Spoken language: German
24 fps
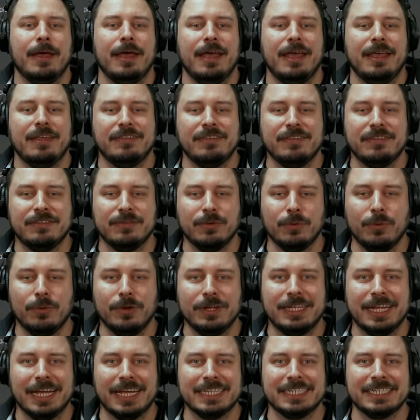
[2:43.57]
Es ist so,
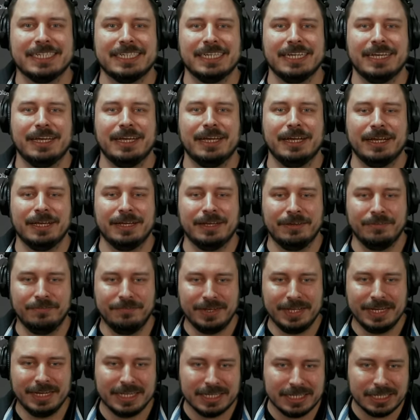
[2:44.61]
dass äh,
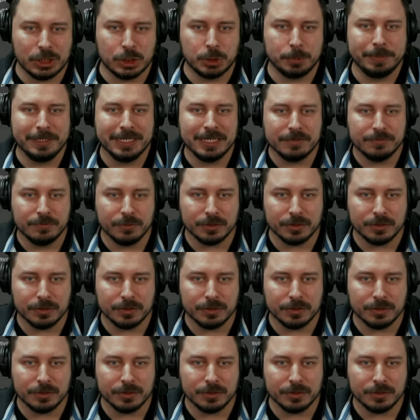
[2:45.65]
wenig gespielt